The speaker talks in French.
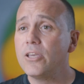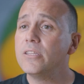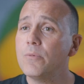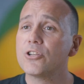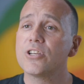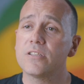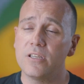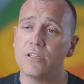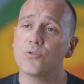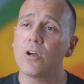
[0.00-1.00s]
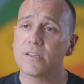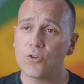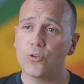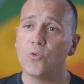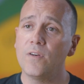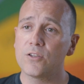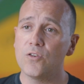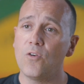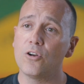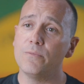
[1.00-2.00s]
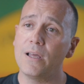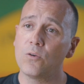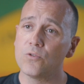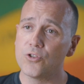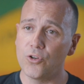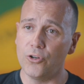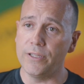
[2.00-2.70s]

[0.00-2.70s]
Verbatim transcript: il y a des bonnes chances qu'il y ait des joueurs qui se retrouvent à recevoir le ballon sur